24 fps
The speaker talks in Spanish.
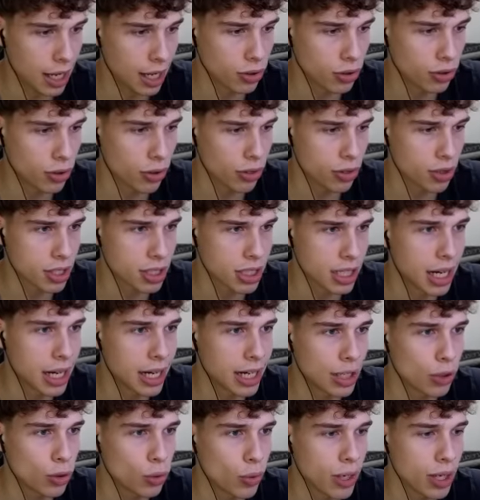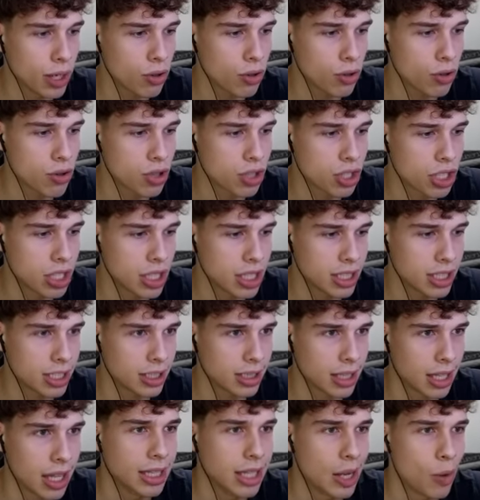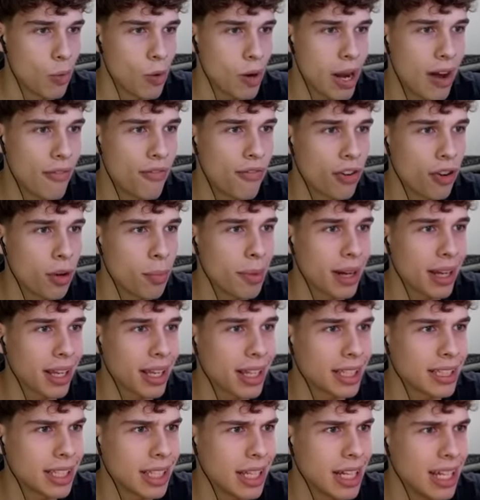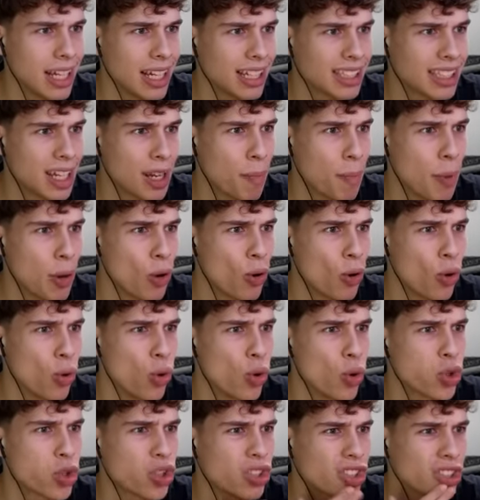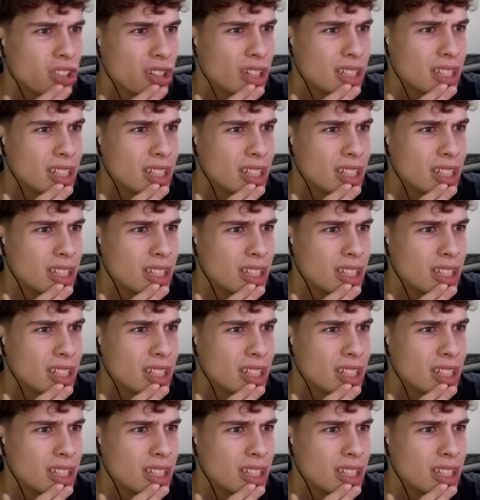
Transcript: Entonces, el ritual consiste de una forma que sería así Pero, ostras,